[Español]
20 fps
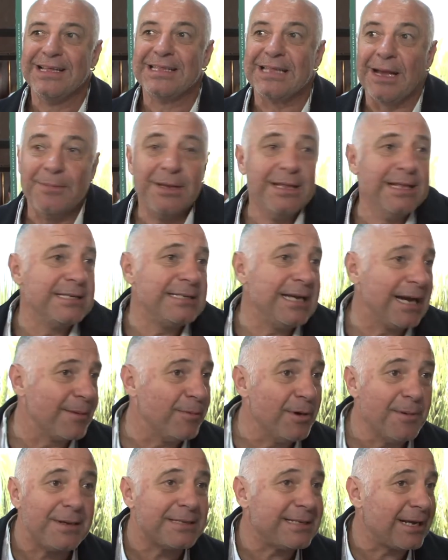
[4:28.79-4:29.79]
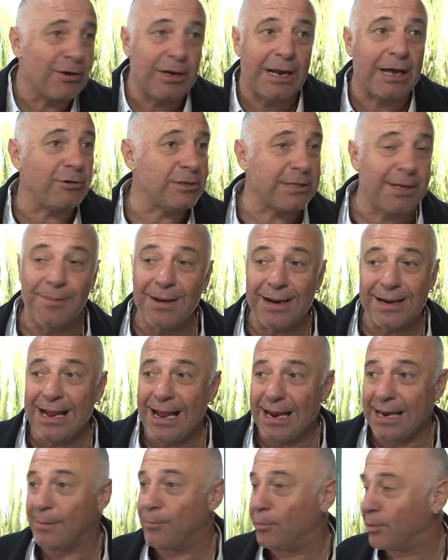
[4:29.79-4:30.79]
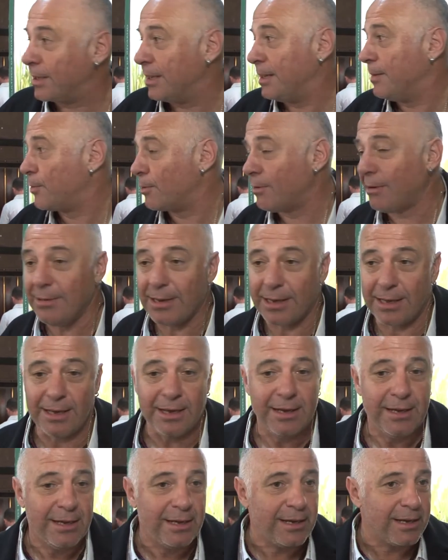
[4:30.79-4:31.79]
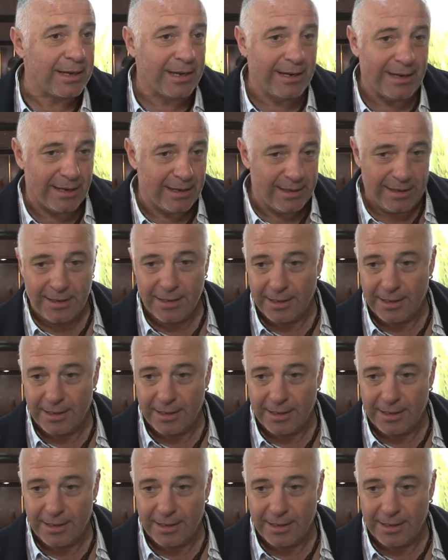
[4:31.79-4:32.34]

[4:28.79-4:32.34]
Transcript: También decía que pueden pasar las cosas más raras, porque es probable que, el,